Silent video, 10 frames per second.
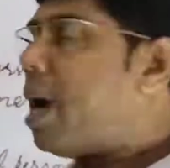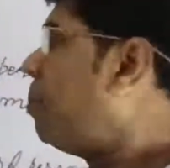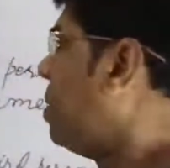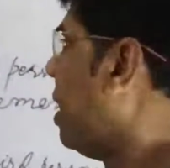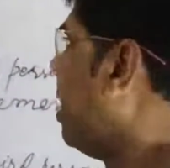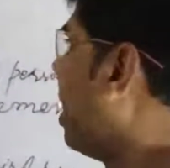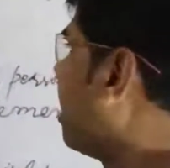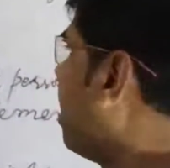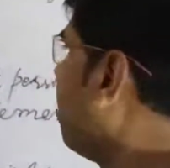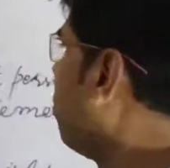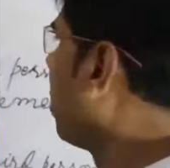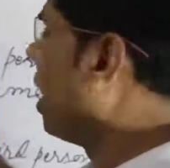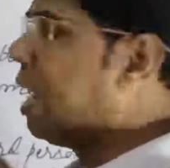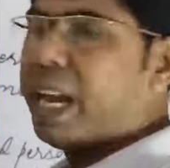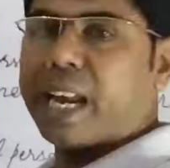अब चलिए आते हैं हम
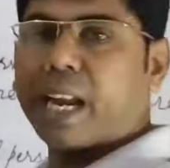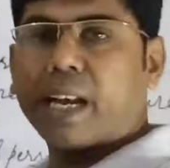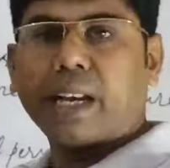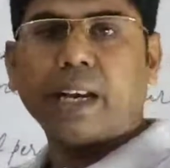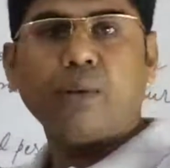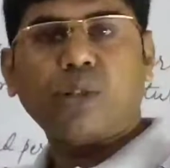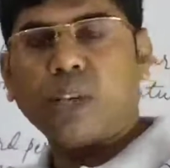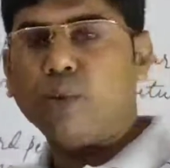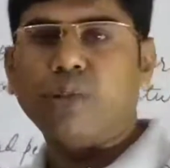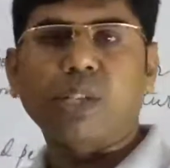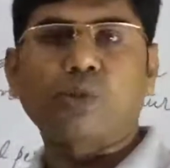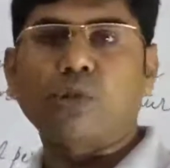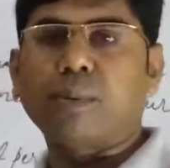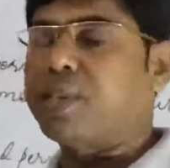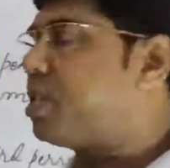लोग एक एक करके उसके यूसेस को
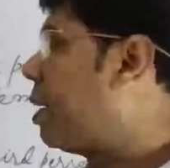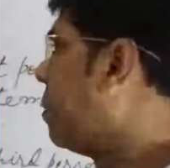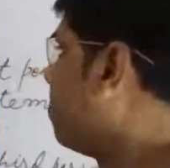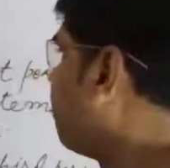समझते हैं